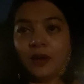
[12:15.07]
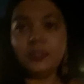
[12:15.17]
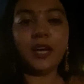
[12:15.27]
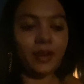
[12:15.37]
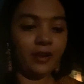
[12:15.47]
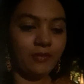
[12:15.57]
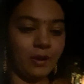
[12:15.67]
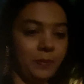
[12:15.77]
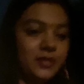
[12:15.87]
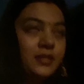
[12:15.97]
हम जा रहे हैं
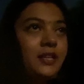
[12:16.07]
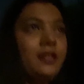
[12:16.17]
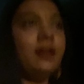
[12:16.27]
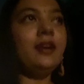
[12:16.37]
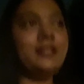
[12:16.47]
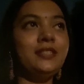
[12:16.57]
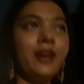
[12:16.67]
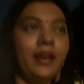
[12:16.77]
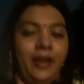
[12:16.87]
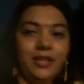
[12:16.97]
वापस इतना
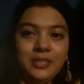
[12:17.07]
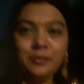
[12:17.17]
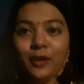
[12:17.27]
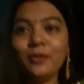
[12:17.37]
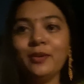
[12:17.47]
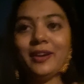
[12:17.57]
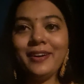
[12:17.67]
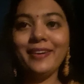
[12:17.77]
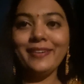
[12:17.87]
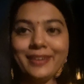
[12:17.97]
अच्छा अरेंजमेंट उन्होंने
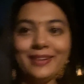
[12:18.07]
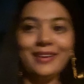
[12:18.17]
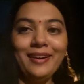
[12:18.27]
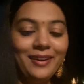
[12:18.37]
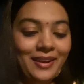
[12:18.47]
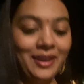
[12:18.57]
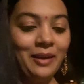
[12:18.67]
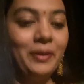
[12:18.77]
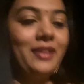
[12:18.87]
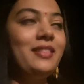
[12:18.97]
कर कर रखा था
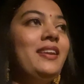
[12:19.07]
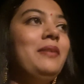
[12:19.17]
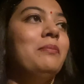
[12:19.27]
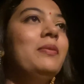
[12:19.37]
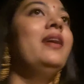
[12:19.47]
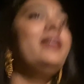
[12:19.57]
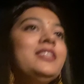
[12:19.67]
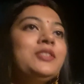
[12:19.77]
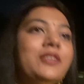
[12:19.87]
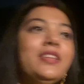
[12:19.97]
पर इतनी
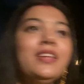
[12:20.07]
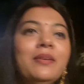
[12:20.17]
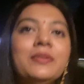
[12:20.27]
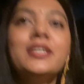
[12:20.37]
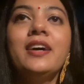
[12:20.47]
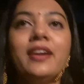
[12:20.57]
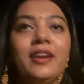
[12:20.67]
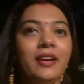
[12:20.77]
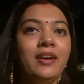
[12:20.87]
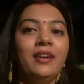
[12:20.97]
बारिश हुई थी बेचारे
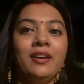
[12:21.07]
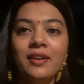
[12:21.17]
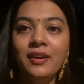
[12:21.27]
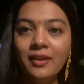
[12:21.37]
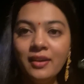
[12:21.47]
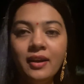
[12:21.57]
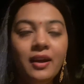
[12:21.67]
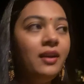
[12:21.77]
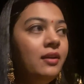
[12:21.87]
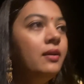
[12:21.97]
हाँ